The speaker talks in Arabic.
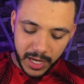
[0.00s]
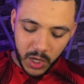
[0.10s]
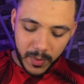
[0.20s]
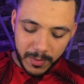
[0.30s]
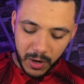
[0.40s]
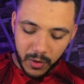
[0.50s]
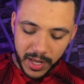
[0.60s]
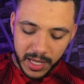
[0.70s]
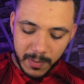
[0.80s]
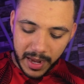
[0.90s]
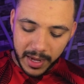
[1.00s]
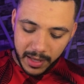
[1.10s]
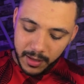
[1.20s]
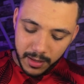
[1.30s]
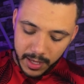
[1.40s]
اللي بالمأكولات
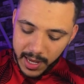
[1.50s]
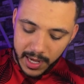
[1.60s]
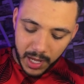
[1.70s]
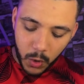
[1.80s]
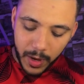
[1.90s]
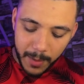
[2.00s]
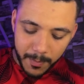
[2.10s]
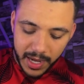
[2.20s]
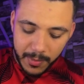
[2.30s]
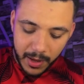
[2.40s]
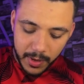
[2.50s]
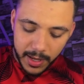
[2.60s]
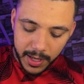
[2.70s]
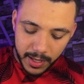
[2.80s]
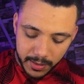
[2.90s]
البحريه ايه هنلاقي جوه جمبري بقى
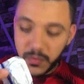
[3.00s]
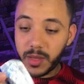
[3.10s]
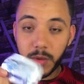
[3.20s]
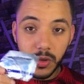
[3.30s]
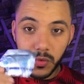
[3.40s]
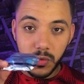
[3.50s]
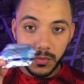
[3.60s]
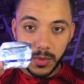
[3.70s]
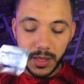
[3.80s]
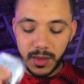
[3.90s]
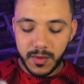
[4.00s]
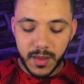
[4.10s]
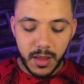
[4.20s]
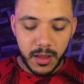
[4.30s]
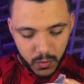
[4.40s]
ولا ايه في برده الكيس
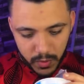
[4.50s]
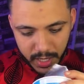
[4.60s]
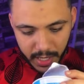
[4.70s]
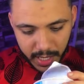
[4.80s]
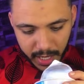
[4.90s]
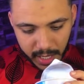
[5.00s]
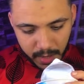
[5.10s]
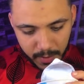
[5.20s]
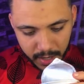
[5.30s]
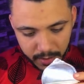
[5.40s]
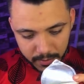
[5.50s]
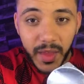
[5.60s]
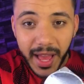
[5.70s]
ده وتقريبا في